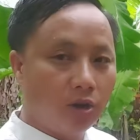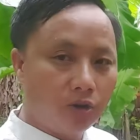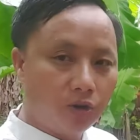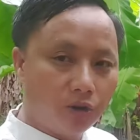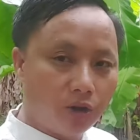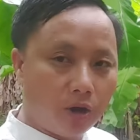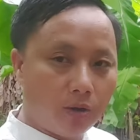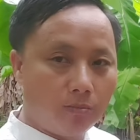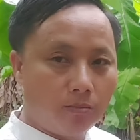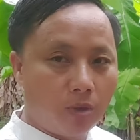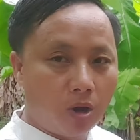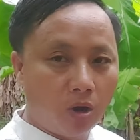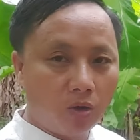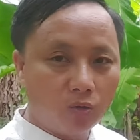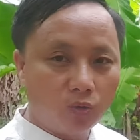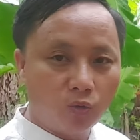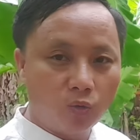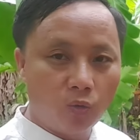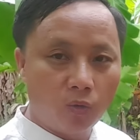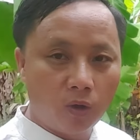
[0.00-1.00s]
nó mò
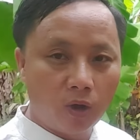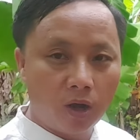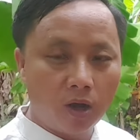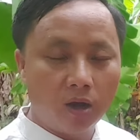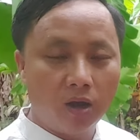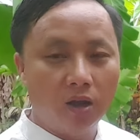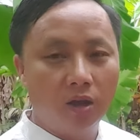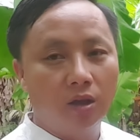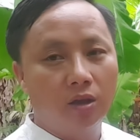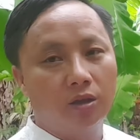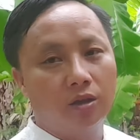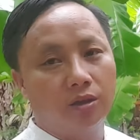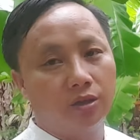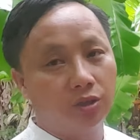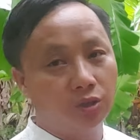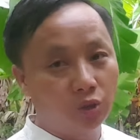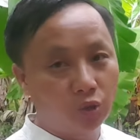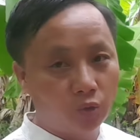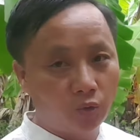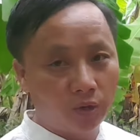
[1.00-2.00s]
của
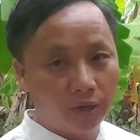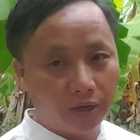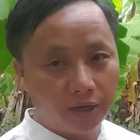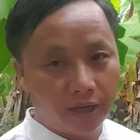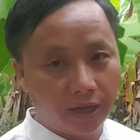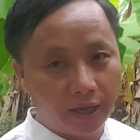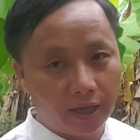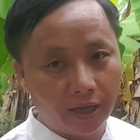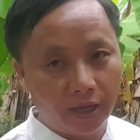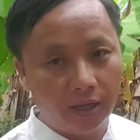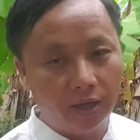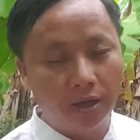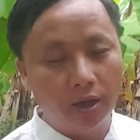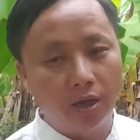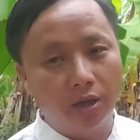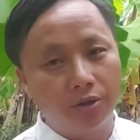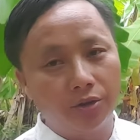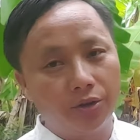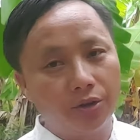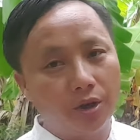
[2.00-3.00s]
rùa đê
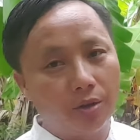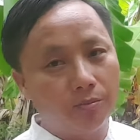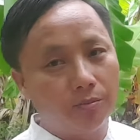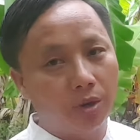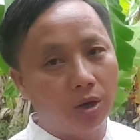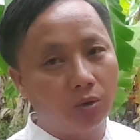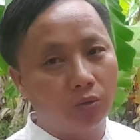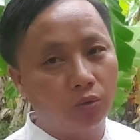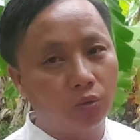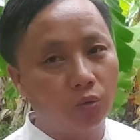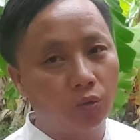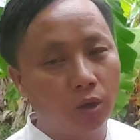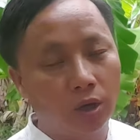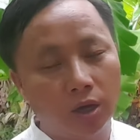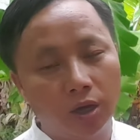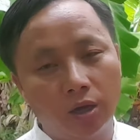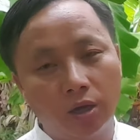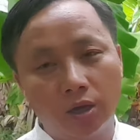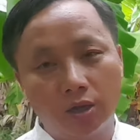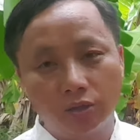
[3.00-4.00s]
nó mỏ của
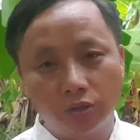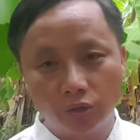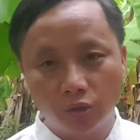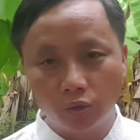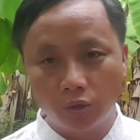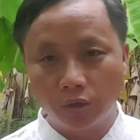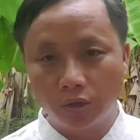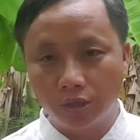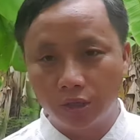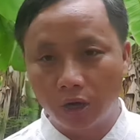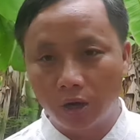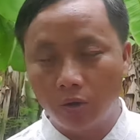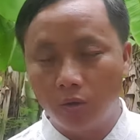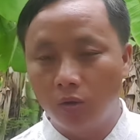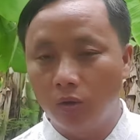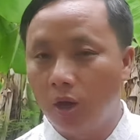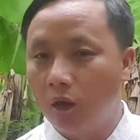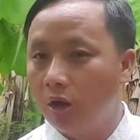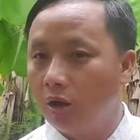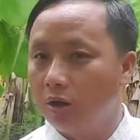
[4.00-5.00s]
rùa rau
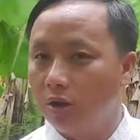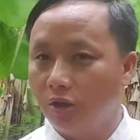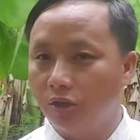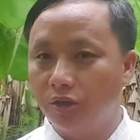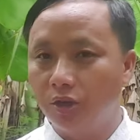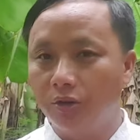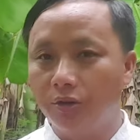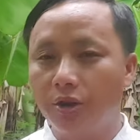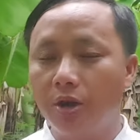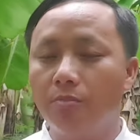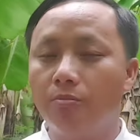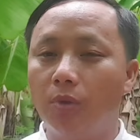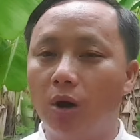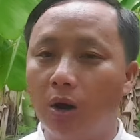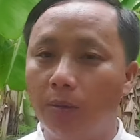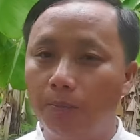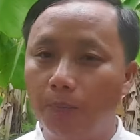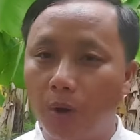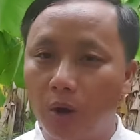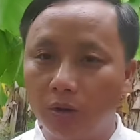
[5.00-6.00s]
là do nó mỏ
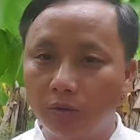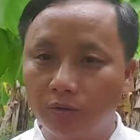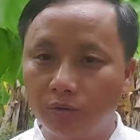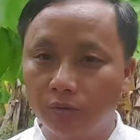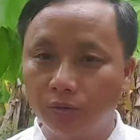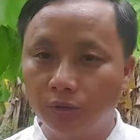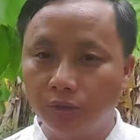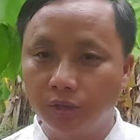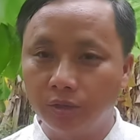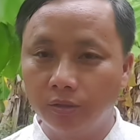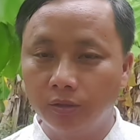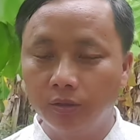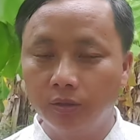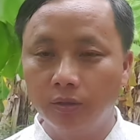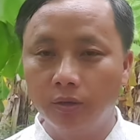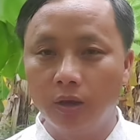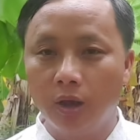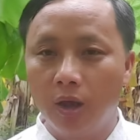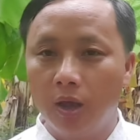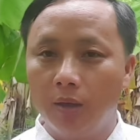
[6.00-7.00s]
bò cử sư
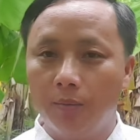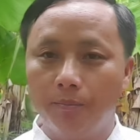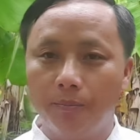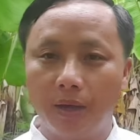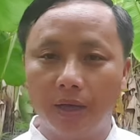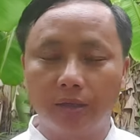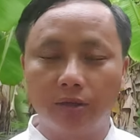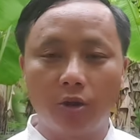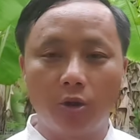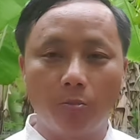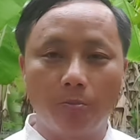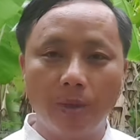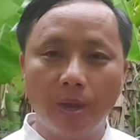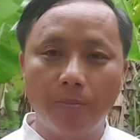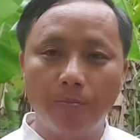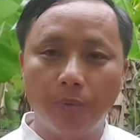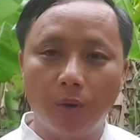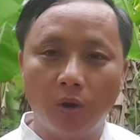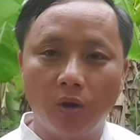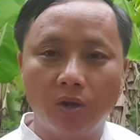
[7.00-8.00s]
mà thầu bé
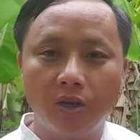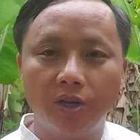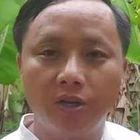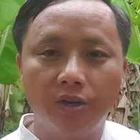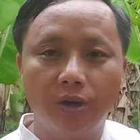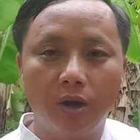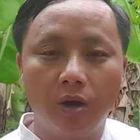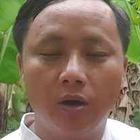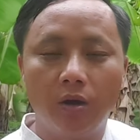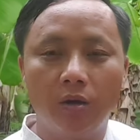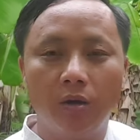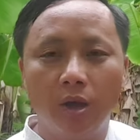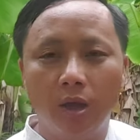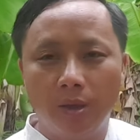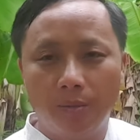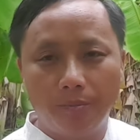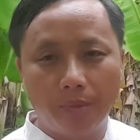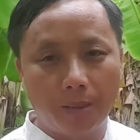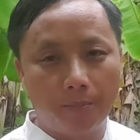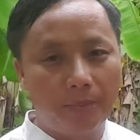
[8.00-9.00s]
bỏ lên nó
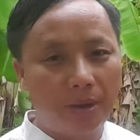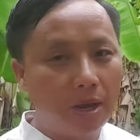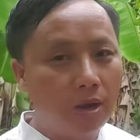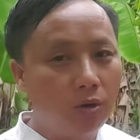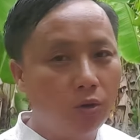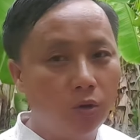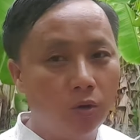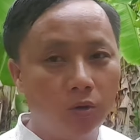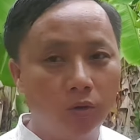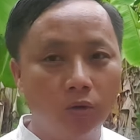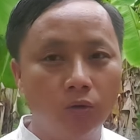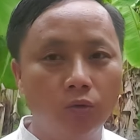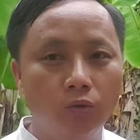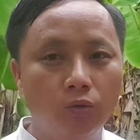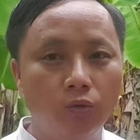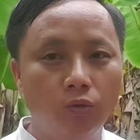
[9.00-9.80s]
mà bé lú lú